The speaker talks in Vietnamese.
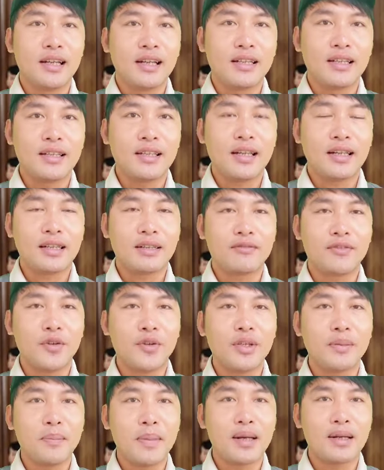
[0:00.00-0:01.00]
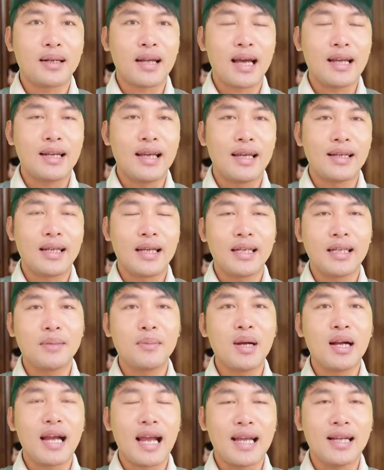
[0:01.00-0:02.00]
nhân dân thành phố Hồ Chí Minh đã đề nghị
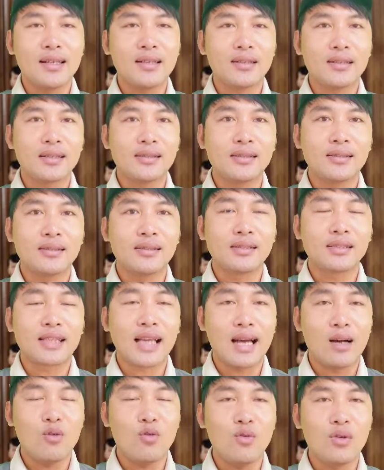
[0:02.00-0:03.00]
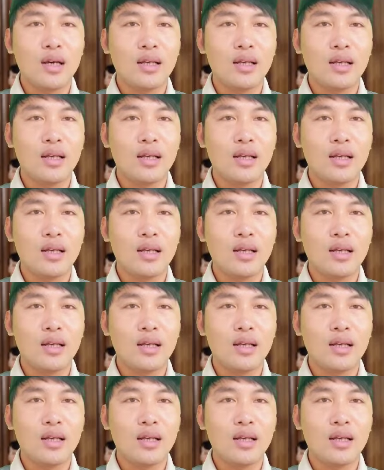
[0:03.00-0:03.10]
cái mức án từ 6